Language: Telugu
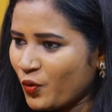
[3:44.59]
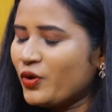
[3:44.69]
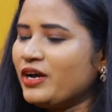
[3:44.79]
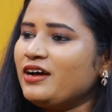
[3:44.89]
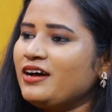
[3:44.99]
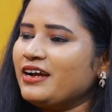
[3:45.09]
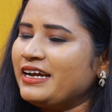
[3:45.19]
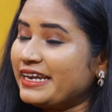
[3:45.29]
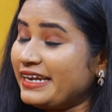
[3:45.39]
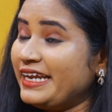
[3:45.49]
ఒక
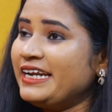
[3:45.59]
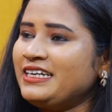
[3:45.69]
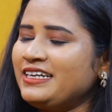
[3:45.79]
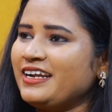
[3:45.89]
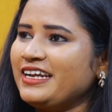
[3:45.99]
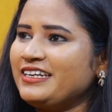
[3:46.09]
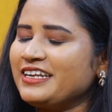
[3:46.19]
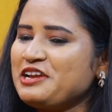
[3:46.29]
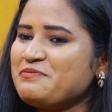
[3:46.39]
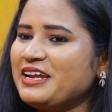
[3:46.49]
గ్రేట్
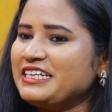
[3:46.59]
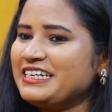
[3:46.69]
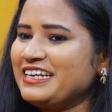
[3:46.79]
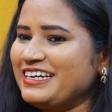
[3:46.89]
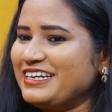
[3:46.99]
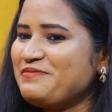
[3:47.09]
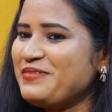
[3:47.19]
రైటర్ ఏం రాశాడంటే